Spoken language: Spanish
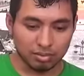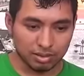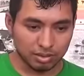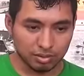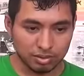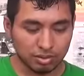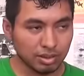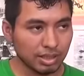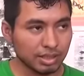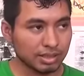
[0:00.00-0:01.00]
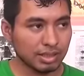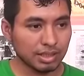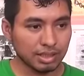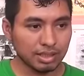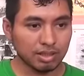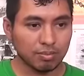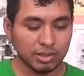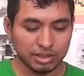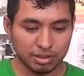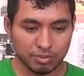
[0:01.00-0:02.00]
constitución de esta red nos
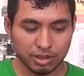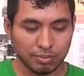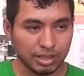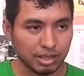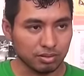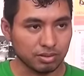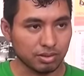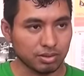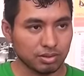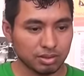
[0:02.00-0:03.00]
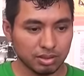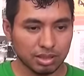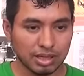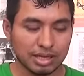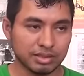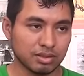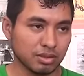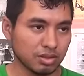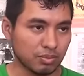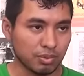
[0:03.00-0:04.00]
va a servir para nosotros hacer
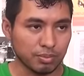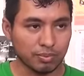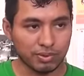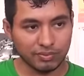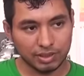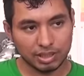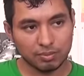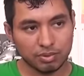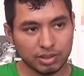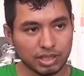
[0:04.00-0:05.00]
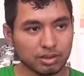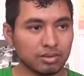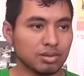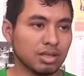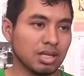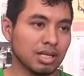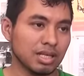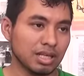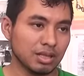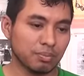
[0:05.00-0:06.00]
nuestros propios perfiles de proyectos
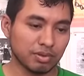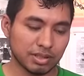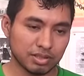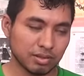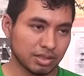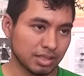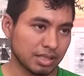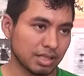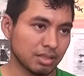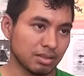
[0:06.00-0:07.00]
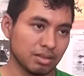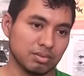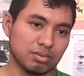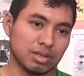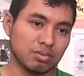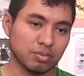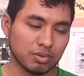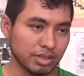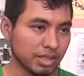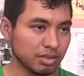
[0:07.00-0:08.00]
y poder solicitar nuevos
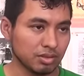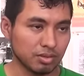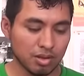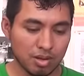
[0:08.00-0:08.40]
proyectos.